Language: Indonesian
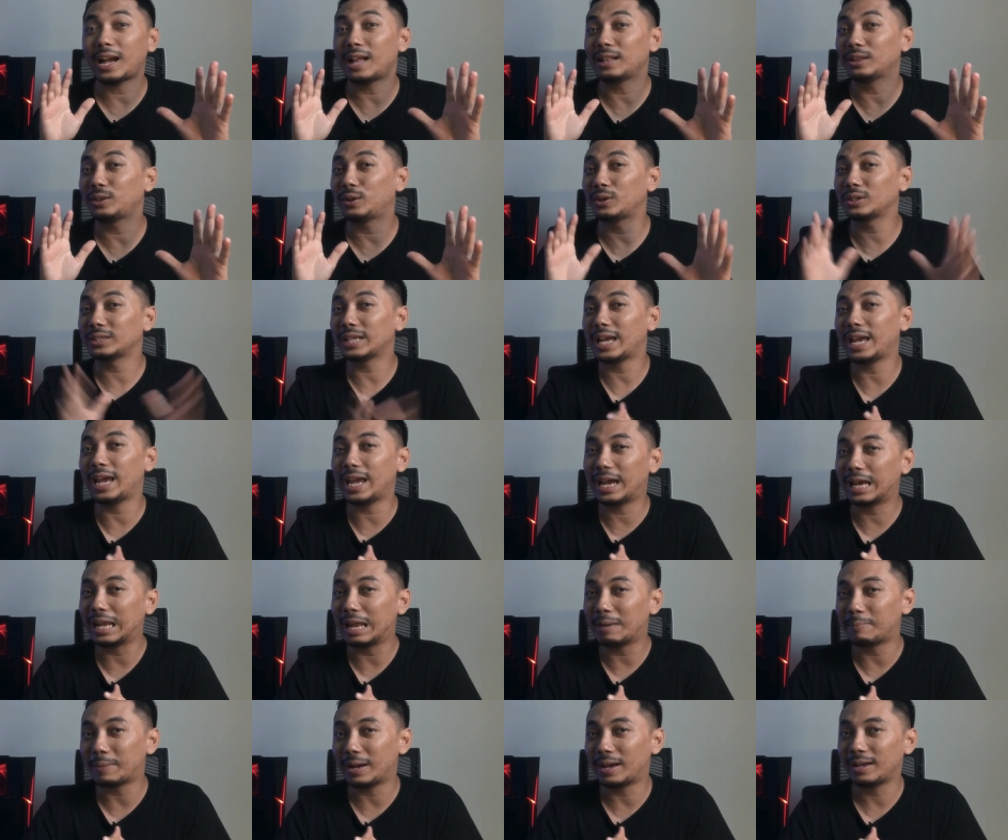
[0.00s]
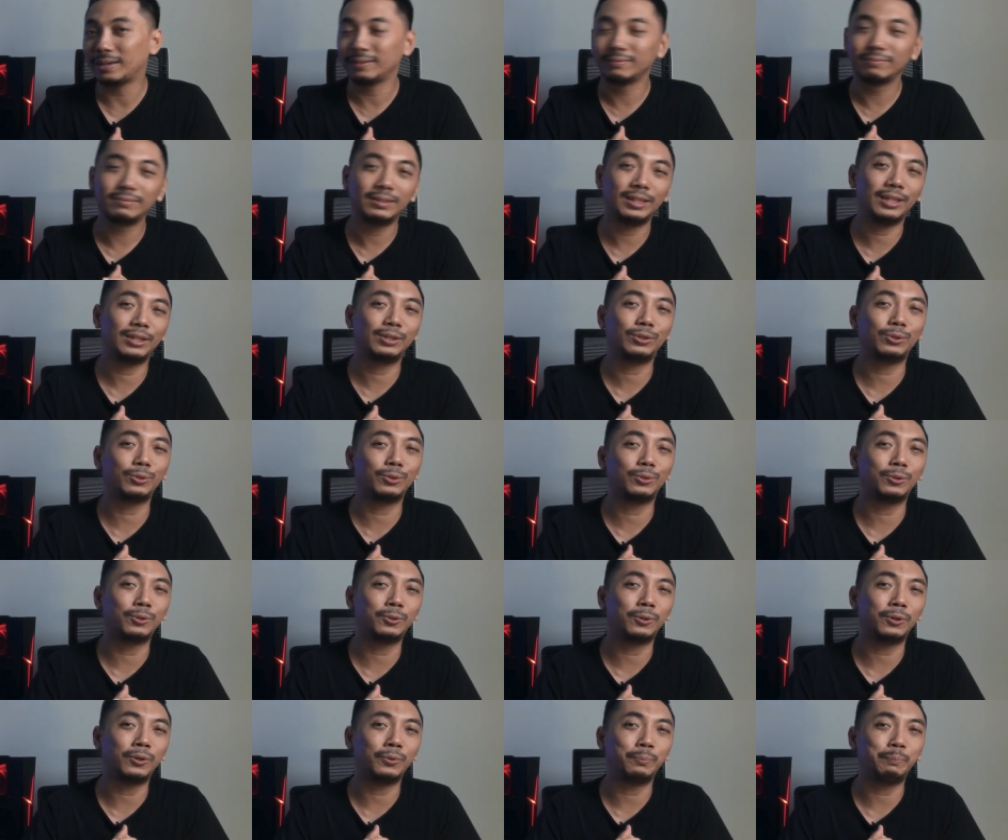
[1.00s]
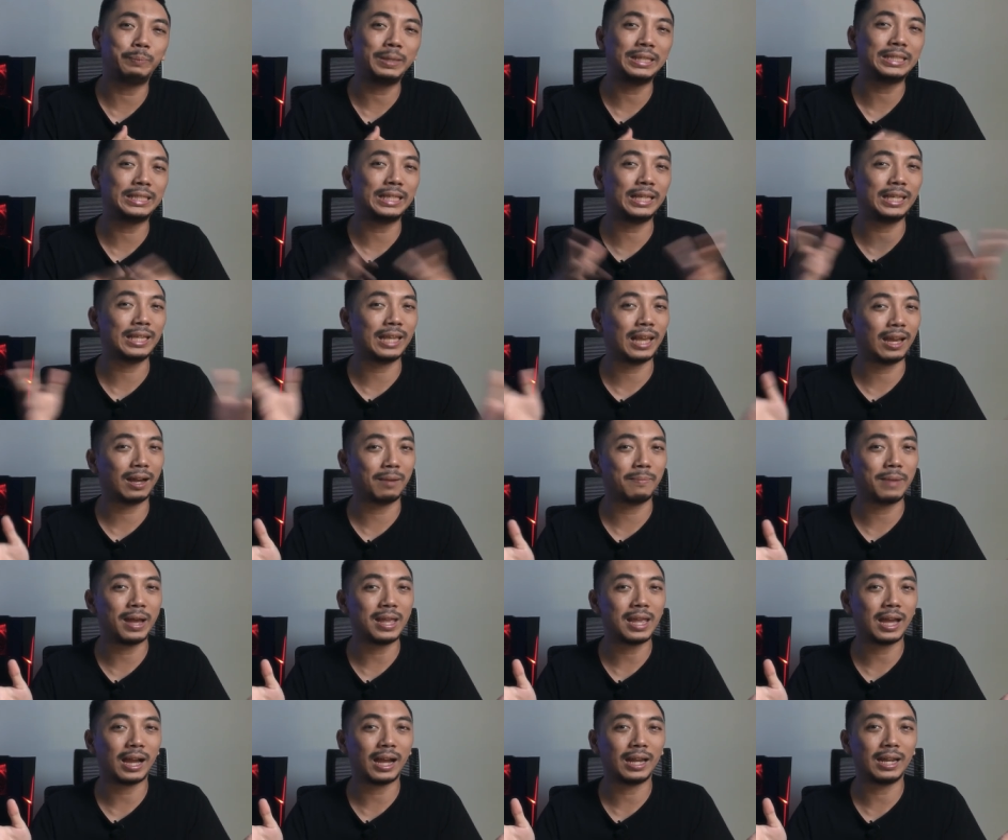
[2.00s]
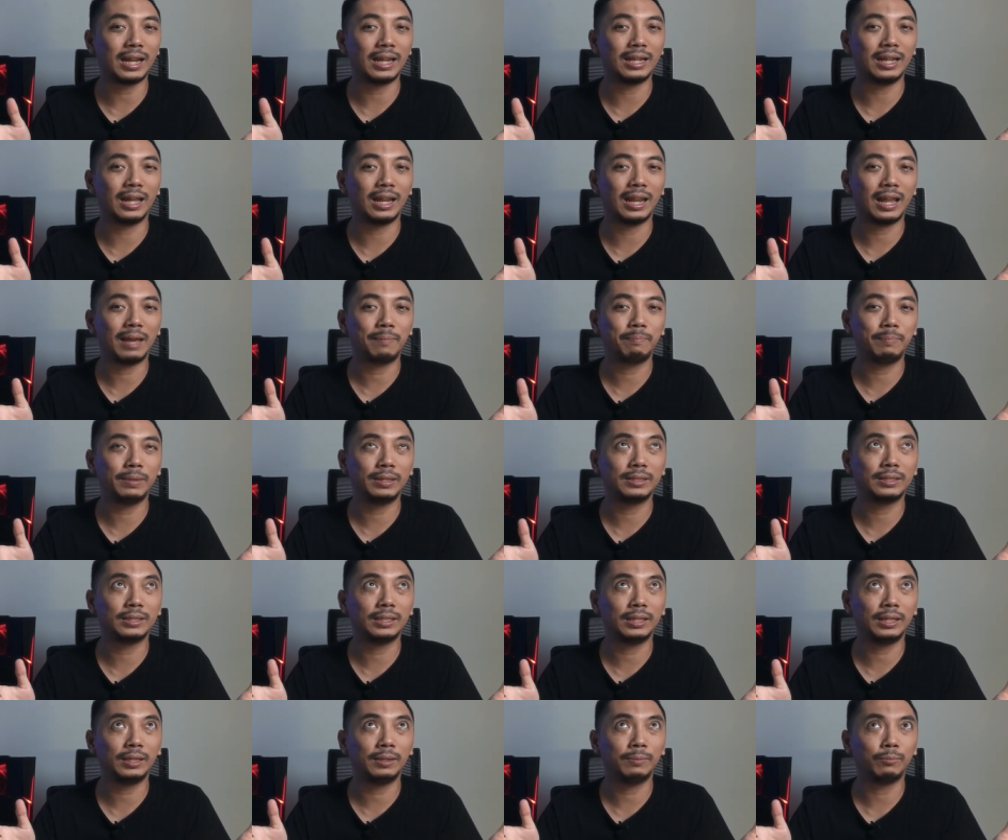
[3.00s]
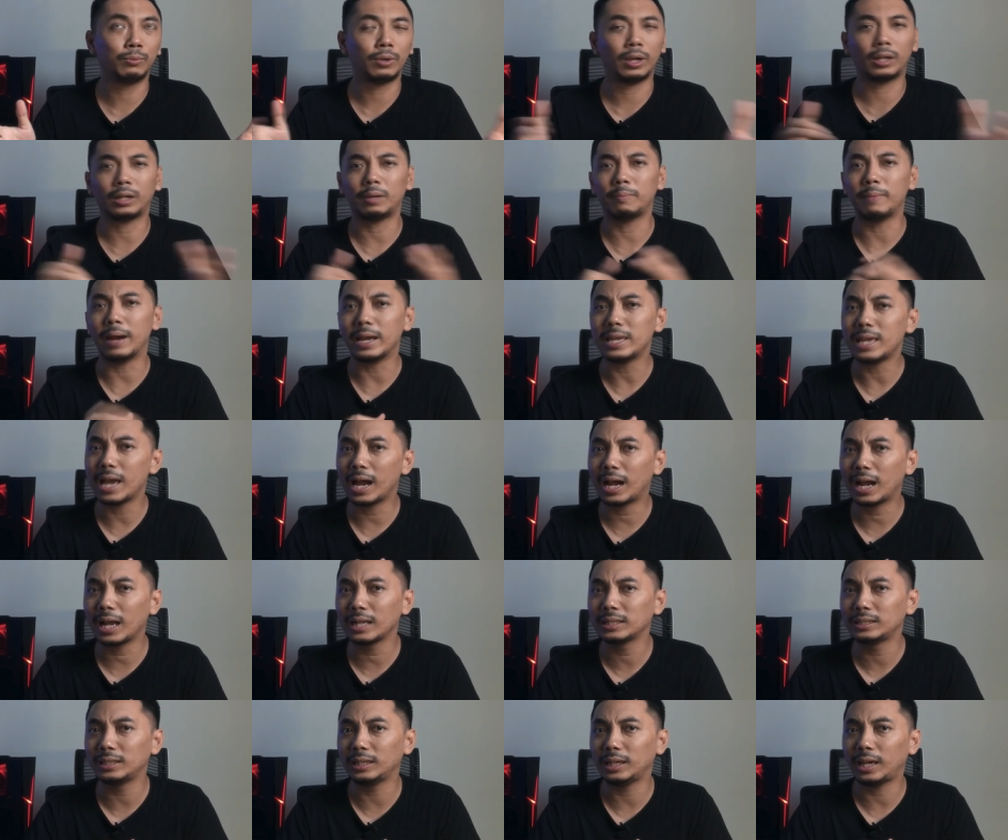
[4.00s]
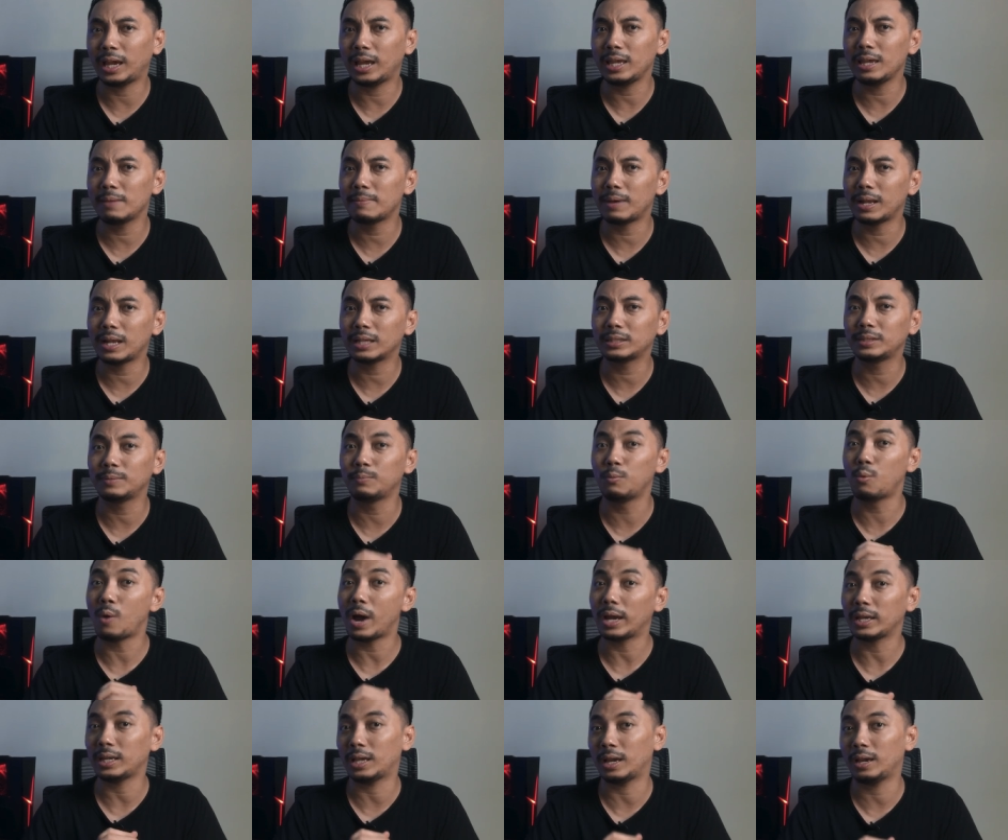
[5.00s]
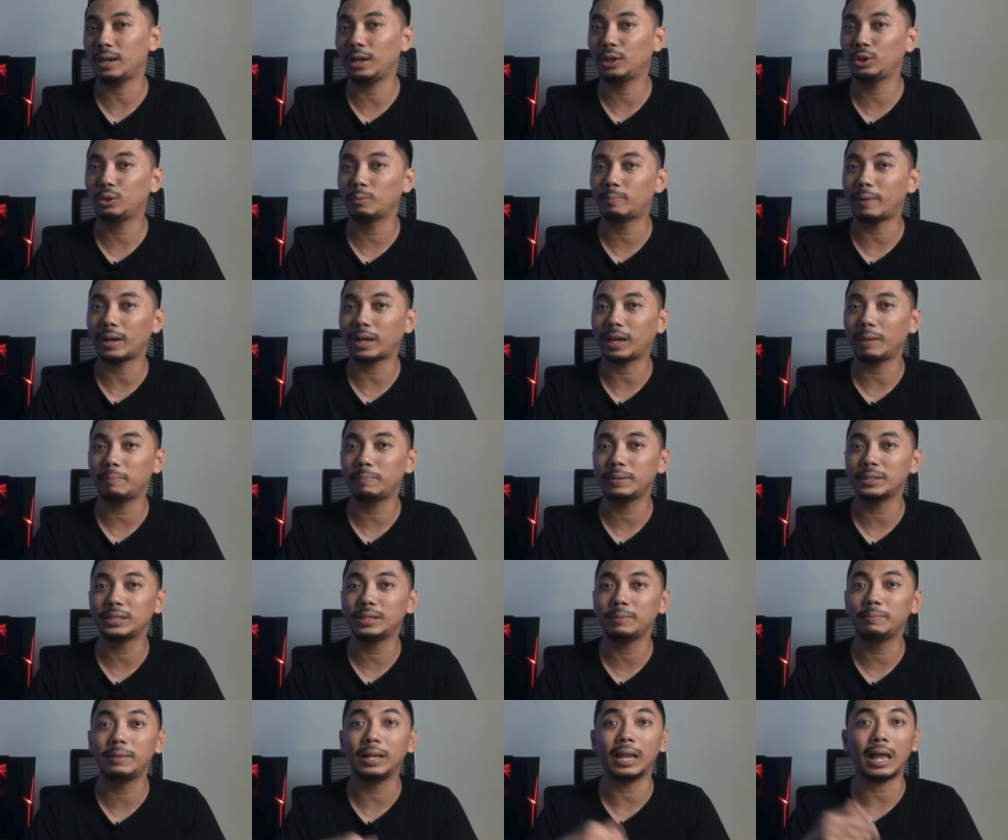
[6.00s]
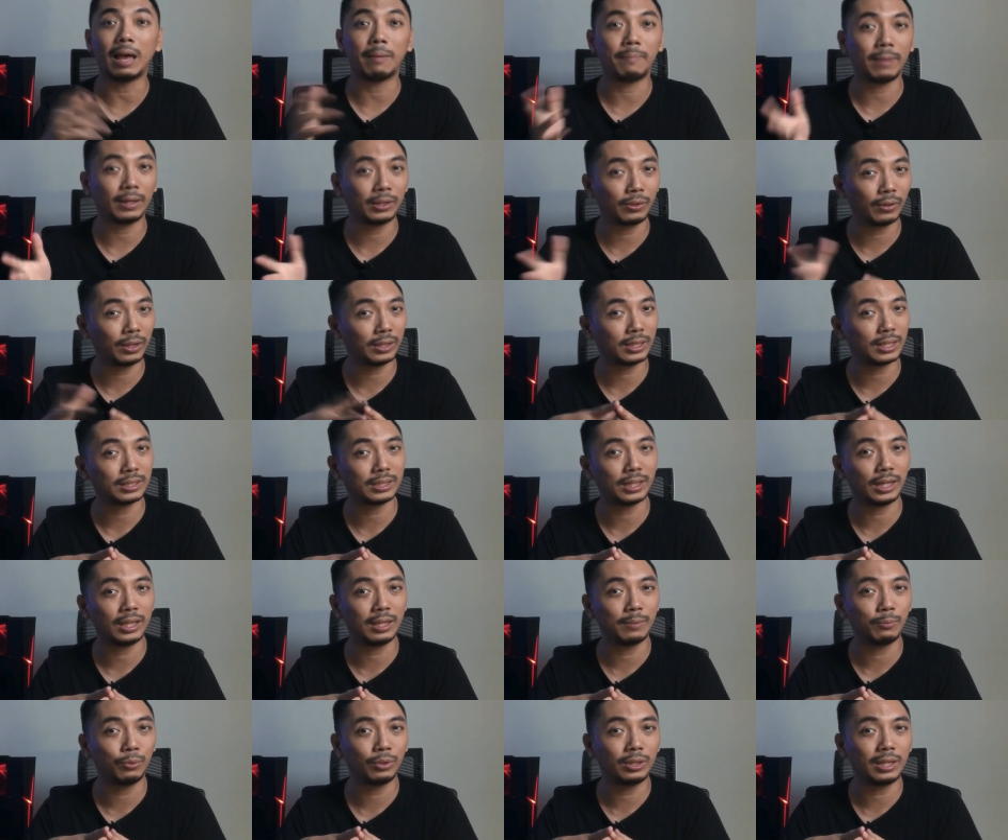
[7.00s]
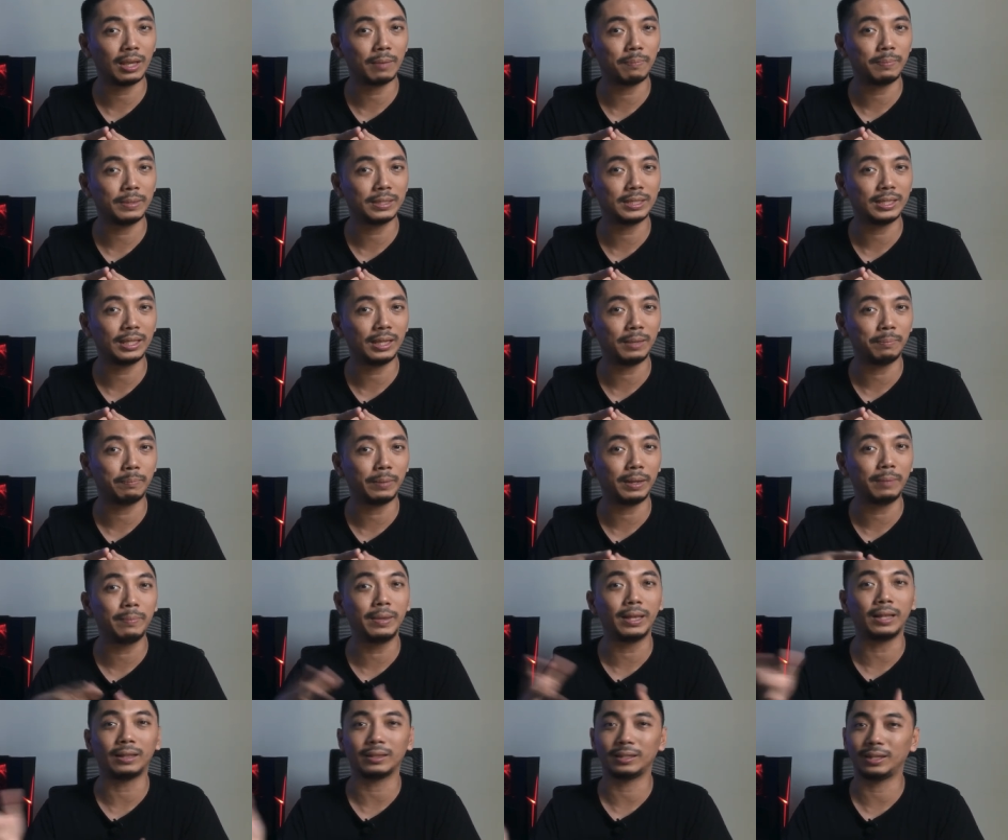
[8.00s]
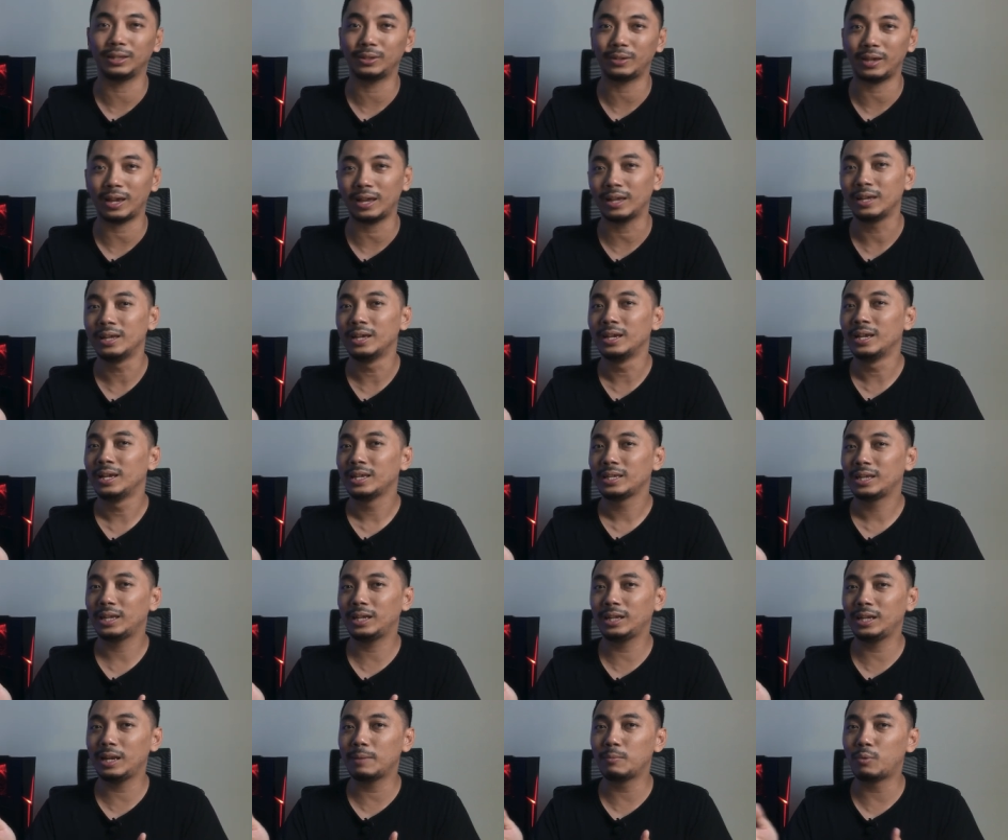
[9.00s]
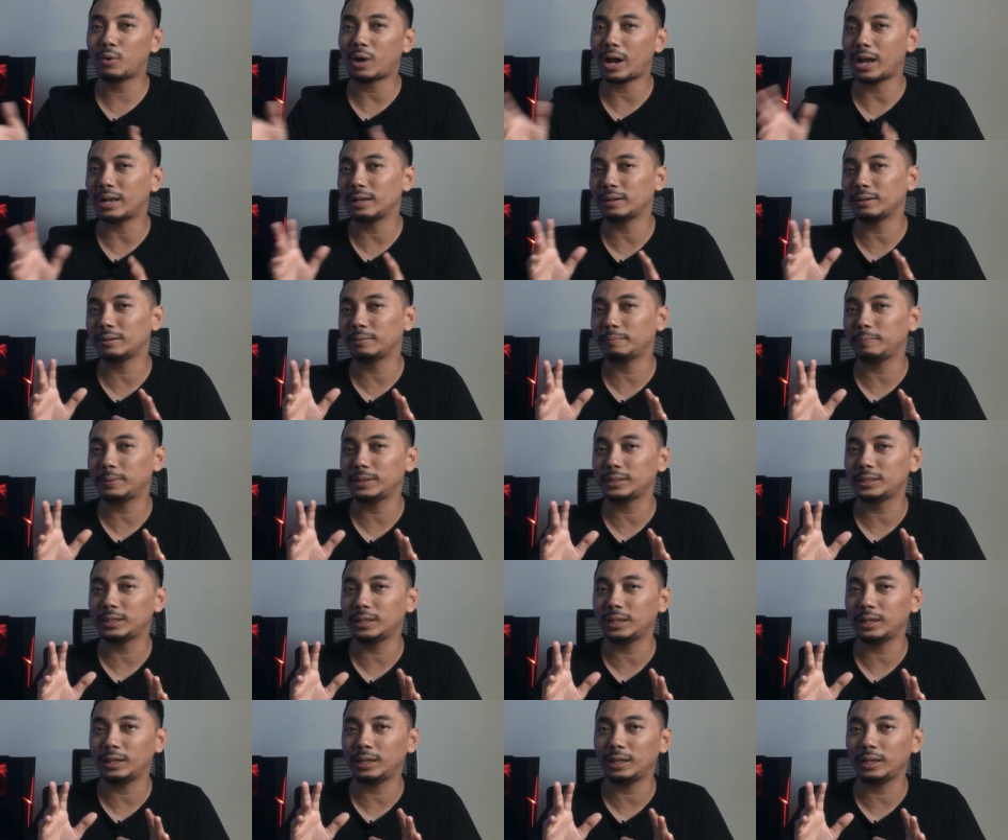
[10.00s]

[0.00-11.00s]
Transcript: kantor saya yang lama, itu PC-nya kebanyakan adalah PC bukan kebanyakan sih, kayaknya malah semuanya itu pakai PC build up atau kita sering nyebutnya PC pre-built gitu ya. Jadi dia bukan PC